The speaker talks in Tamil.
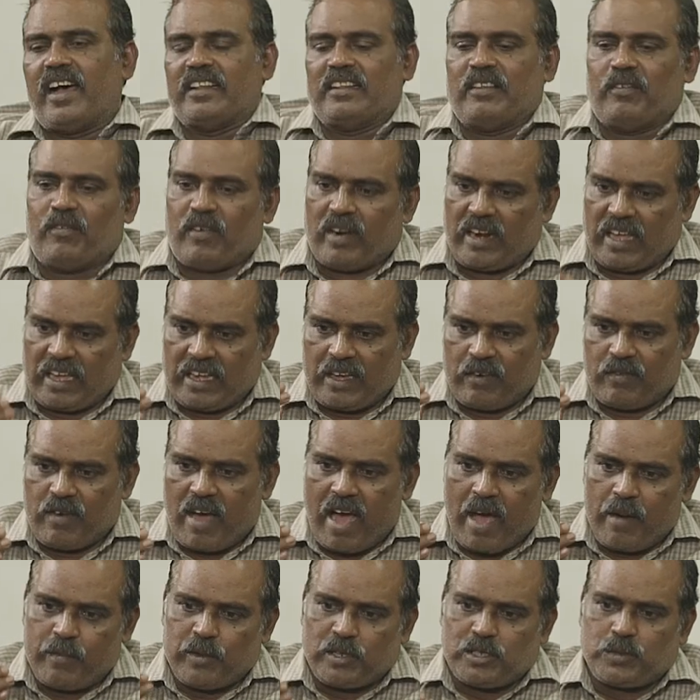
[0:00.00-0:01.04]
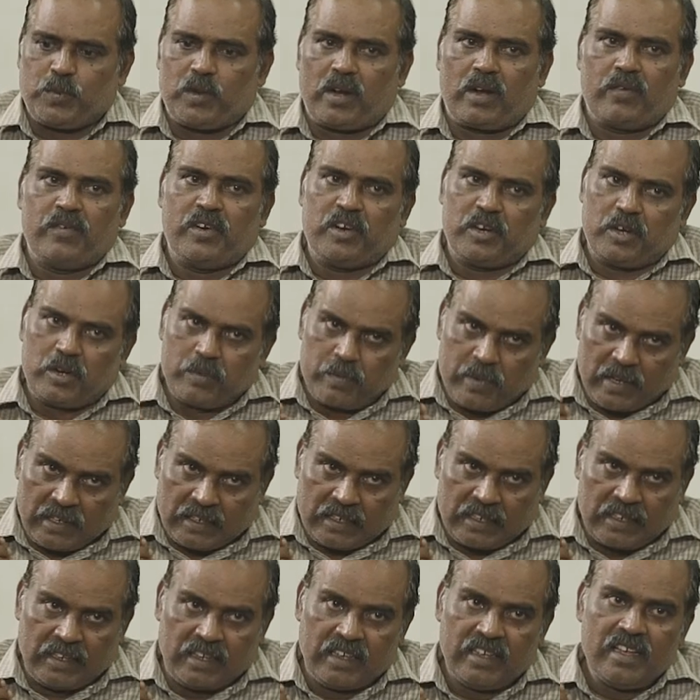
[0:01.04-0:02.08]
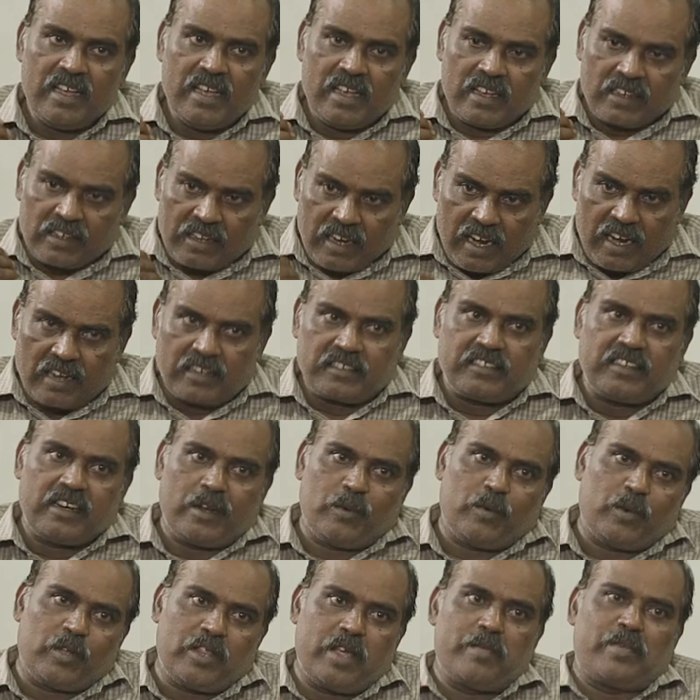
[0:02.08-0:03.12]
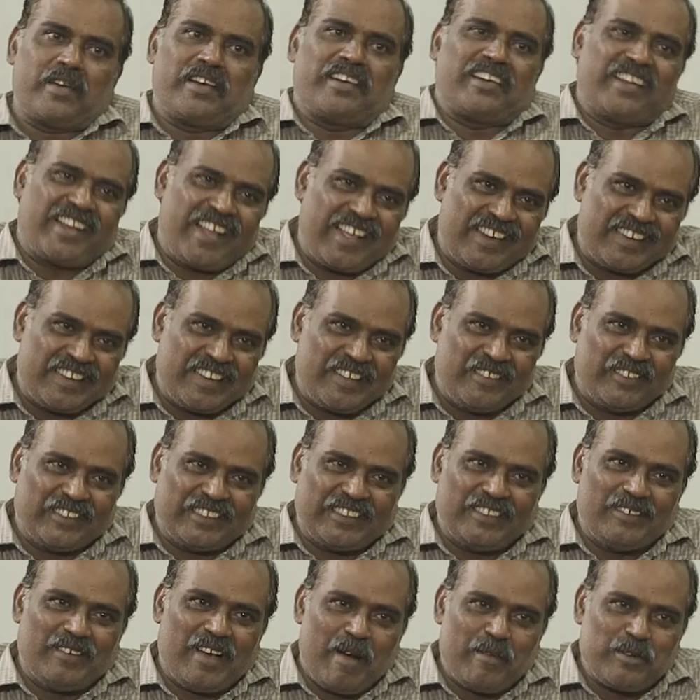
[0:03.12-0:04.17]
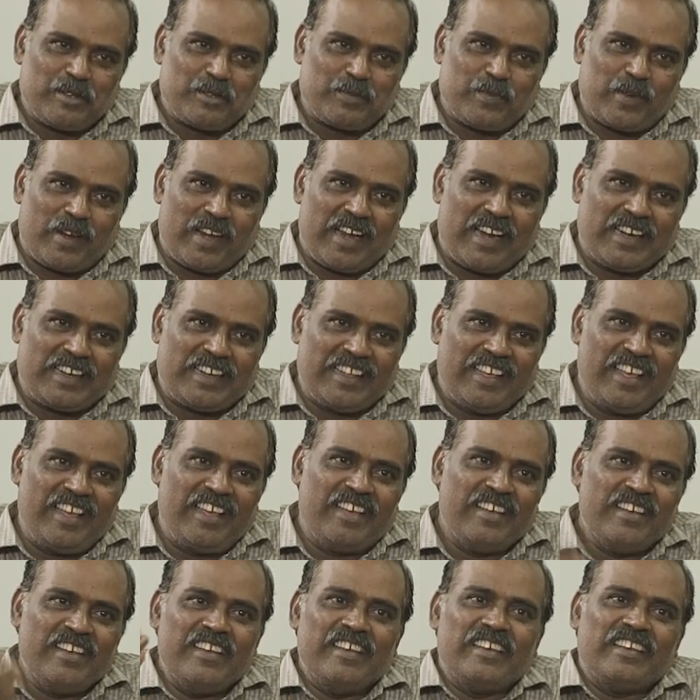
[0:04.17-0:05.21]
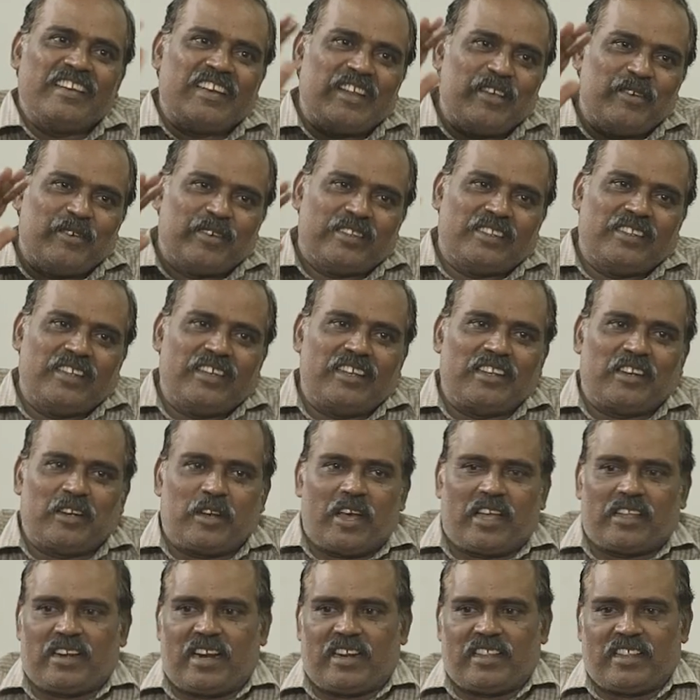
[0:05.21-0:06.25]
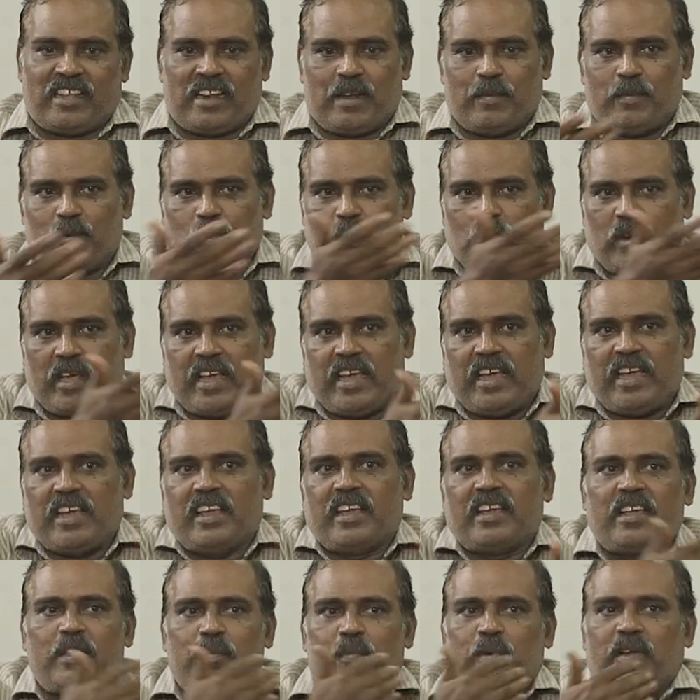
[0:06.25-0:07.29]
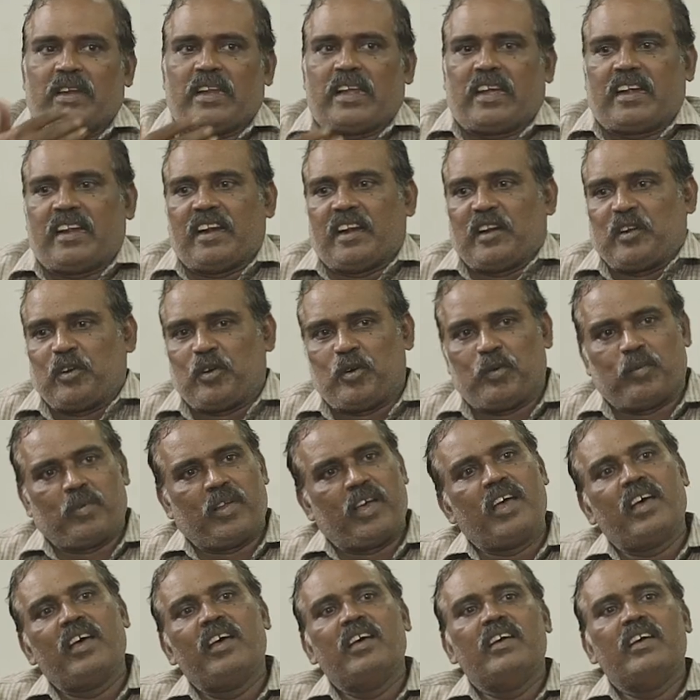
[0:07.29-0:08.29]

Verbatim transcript: அந்த வழக்கை வாபஸ் பெற வேண்டும் என்று கேட்கிற போதே மிரட்டுறார் நீ வந்து வாபஸ் பெறலாட்டி நீ வந்து இருக்கு அதனால தான் நம்ம கூட இப்போ என்ன கேட்டிருக்கோம்னா